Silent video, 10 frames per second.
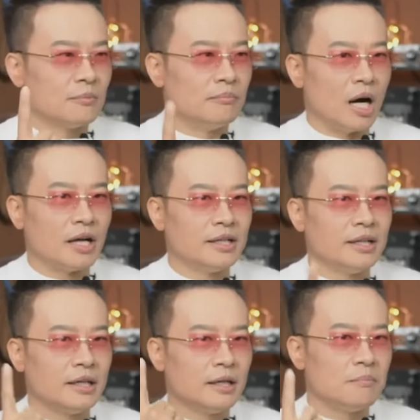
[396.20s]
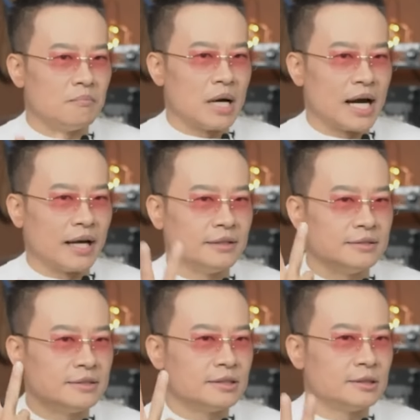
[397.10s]
body mind
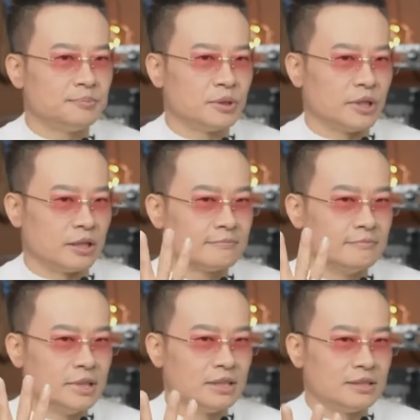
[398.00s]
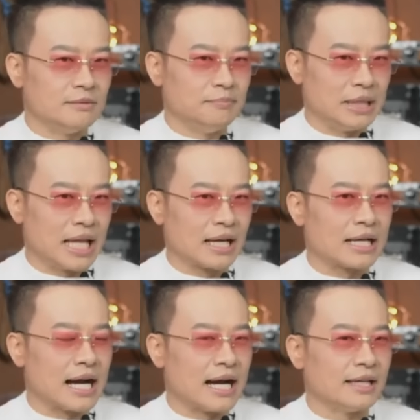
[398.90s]
spirit มีมีร่าง
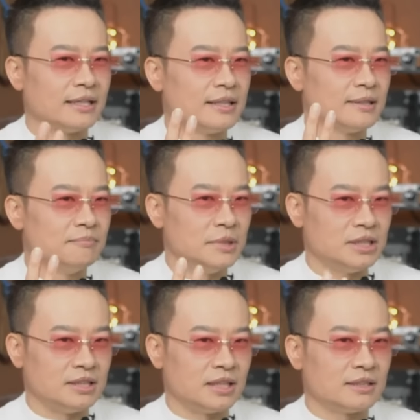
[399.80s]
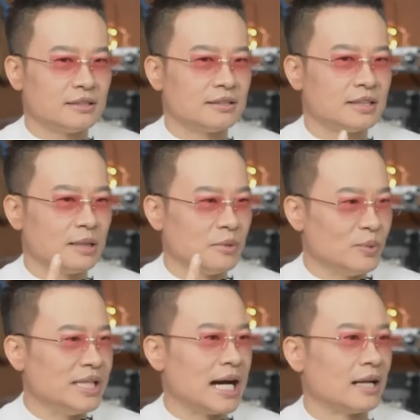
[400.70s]
กาย มีจิตและมี
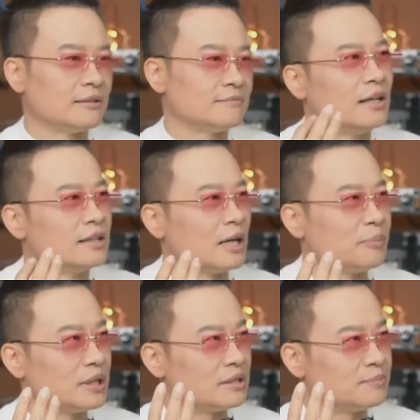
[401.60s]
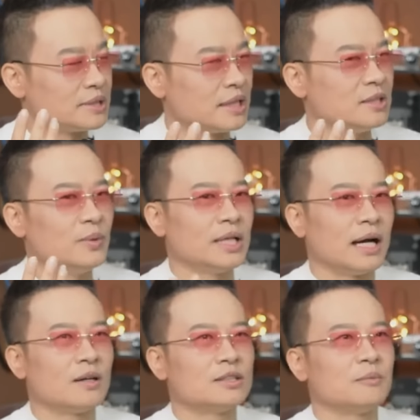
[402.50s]
วิญญาณถ้าเป็นภาษาจิตวิทยา
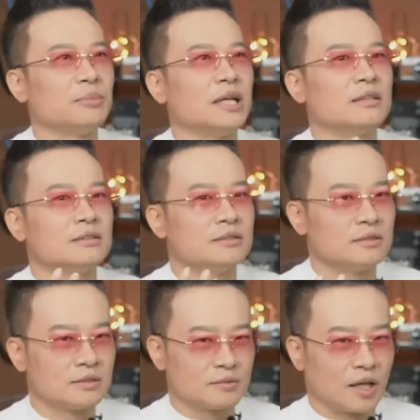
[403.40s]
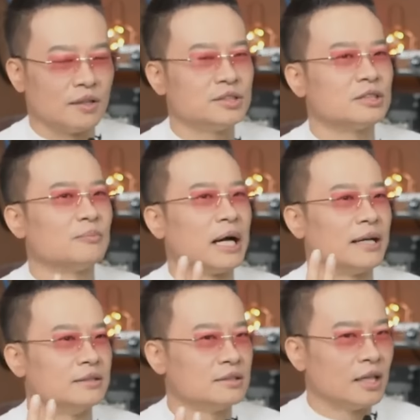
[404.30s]
ก็จะเป็น conscious
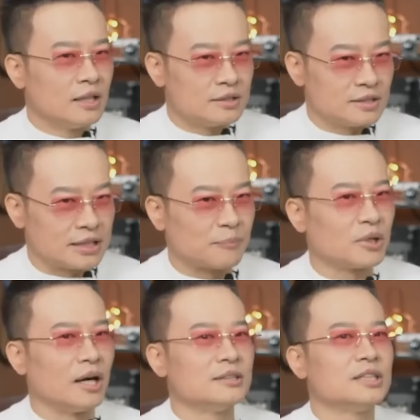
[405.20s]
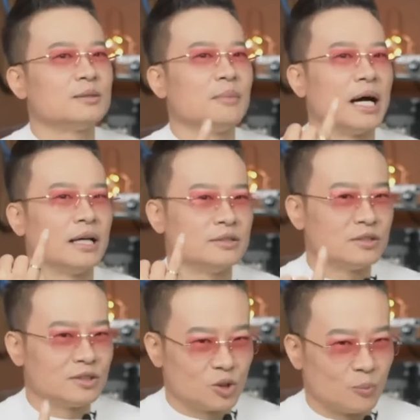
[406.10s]
mind subconscious mind
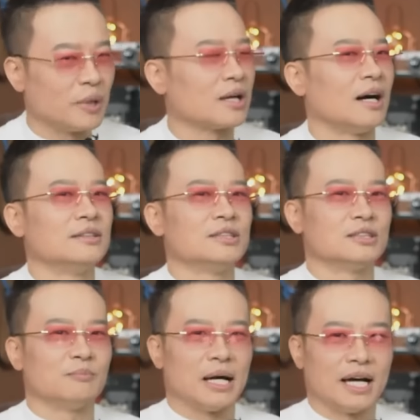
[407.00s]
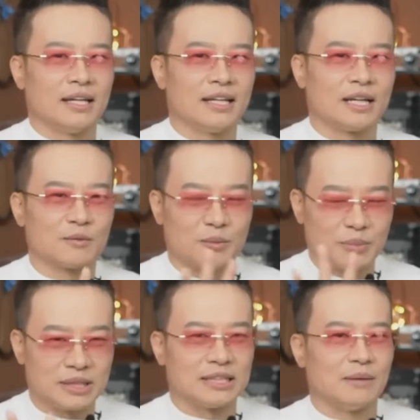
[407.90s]
super conscious mind นะครับก็
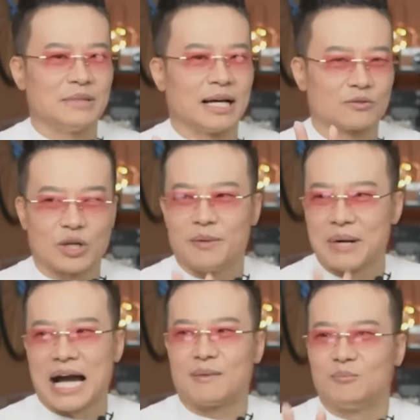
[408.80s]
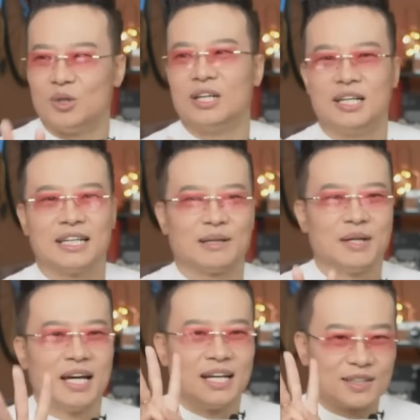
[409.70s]
เป็น 3 อย่างไตรภาคหมดเลยนะครับ
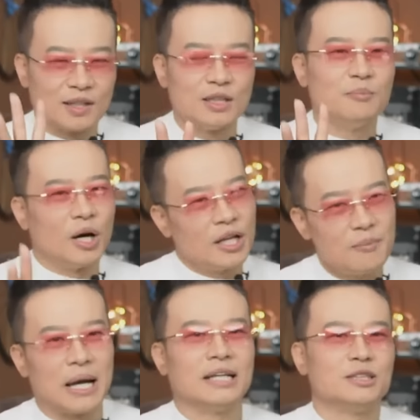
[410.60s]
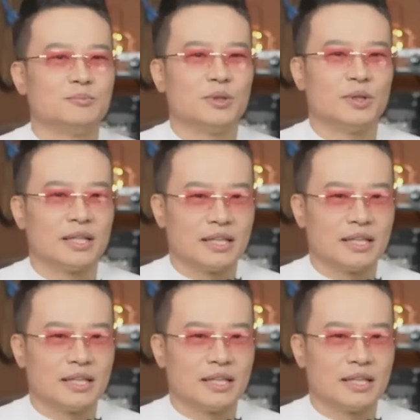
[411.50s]
ก็คือ body mind spirit